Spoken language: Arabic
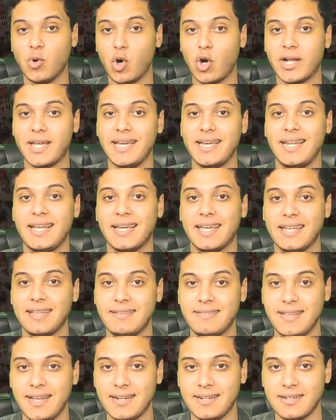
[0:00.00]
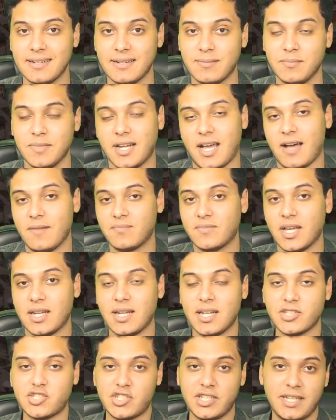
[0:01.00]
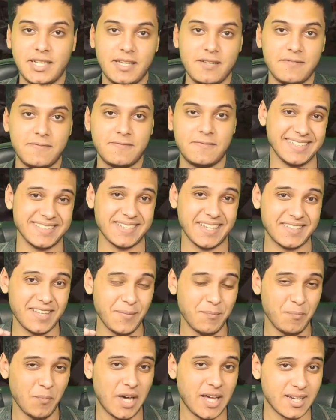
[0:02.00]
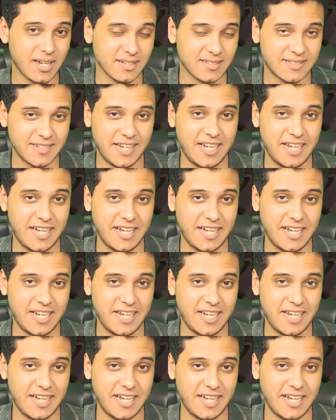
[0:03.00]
مخجلة جدا من عبد الله الشريف تضمنت